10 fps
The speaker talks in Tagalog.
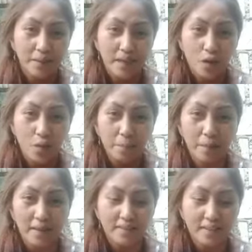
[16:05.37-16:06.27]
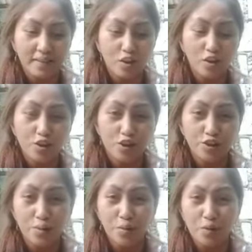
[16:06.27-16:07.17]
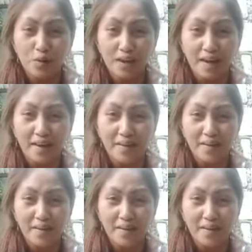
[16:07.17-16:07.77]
Gagawin pendant. O gusto nyo buo lang.